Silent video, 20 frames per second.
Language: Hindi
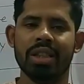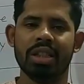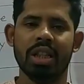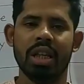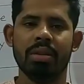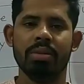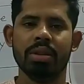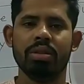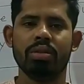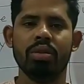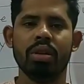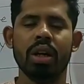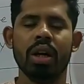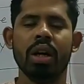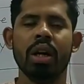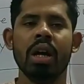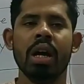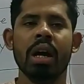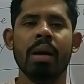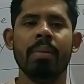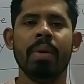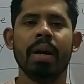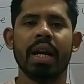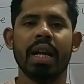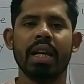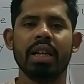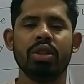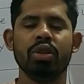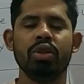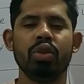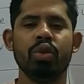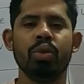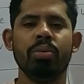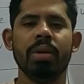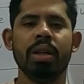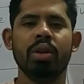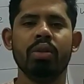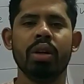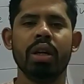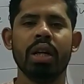अलग सिलेबस होगा बट एस
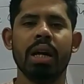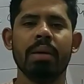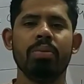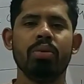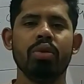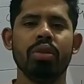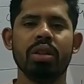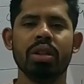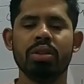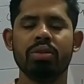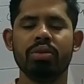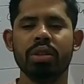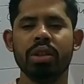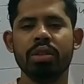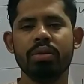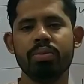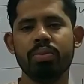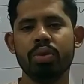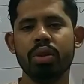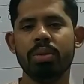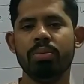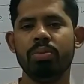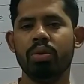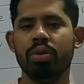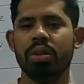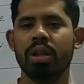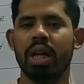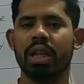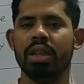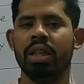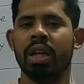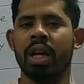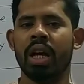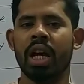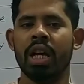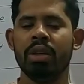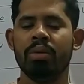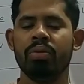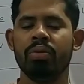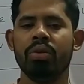टू में जो है आप लोग का स्टूडेंट्स पूरी बुक का आती
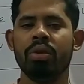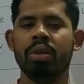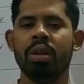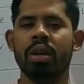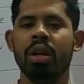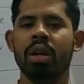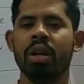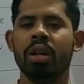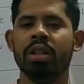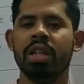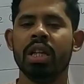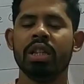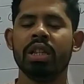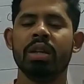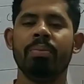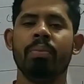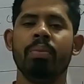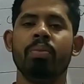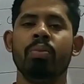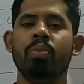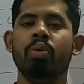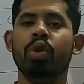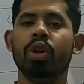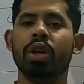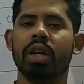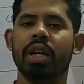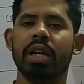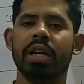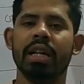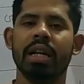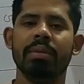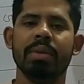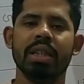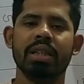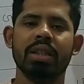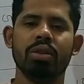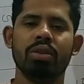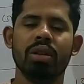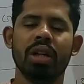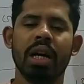है एज फोर जैसे बोर्ड के एग्जाम
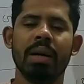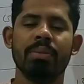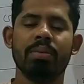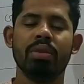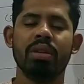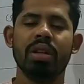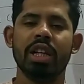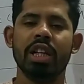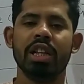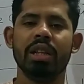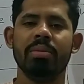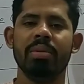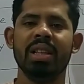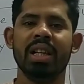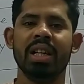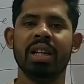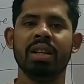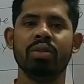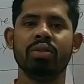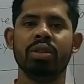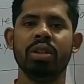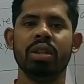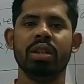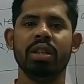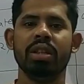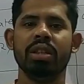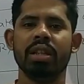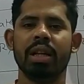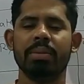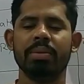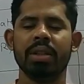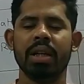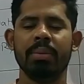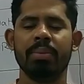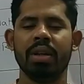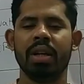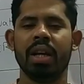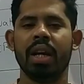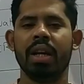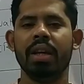जैसे होगा आपको टेंथ में देगा उसी के हिसाब से
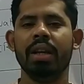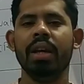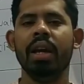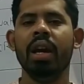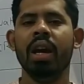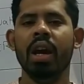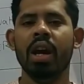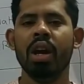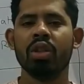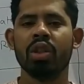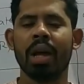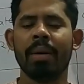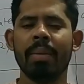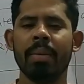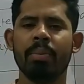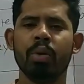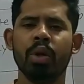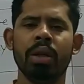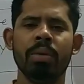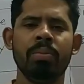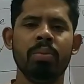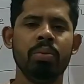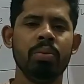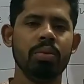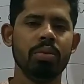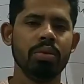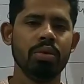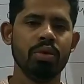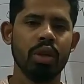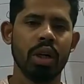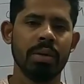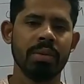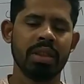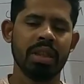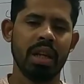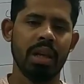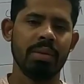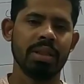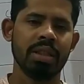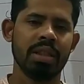आपकी आएगी तो हमें पूरी जो है
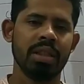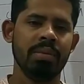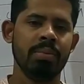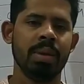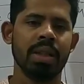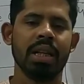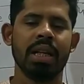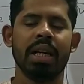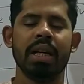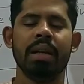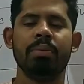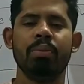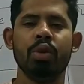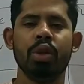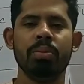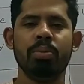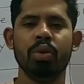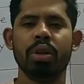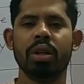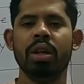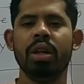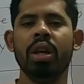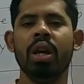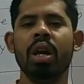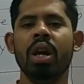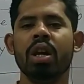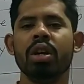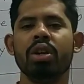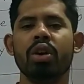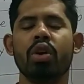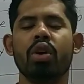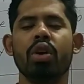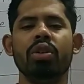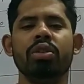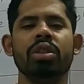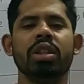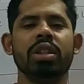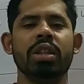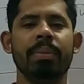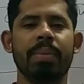सिलेबस की बता रहे हैं पूरी बुक की कि
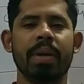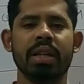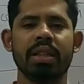कौन सा